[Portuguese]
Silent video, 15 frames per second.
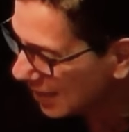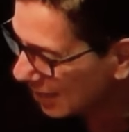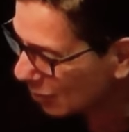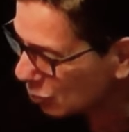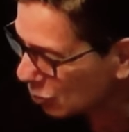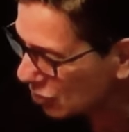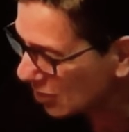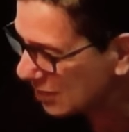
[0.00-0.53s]

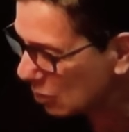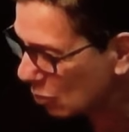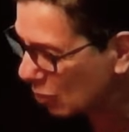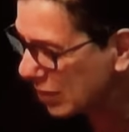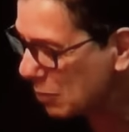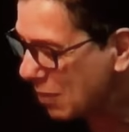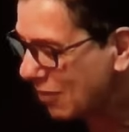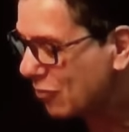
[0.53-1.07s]
Outro dia até
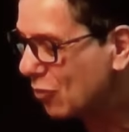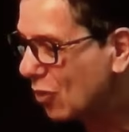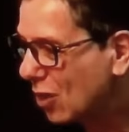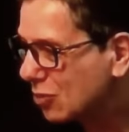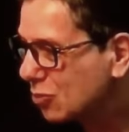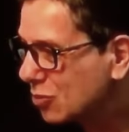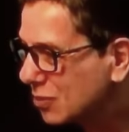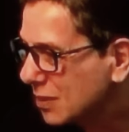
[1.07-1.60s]
coloquei uma
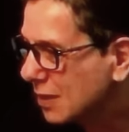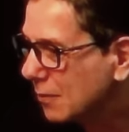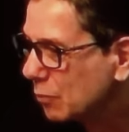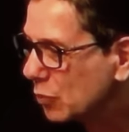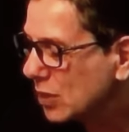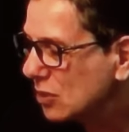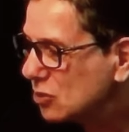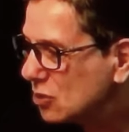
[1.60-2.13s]
foto,
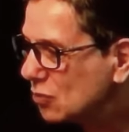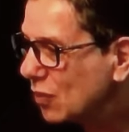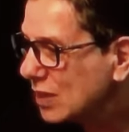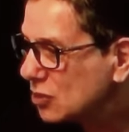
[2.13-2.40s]
porque a gente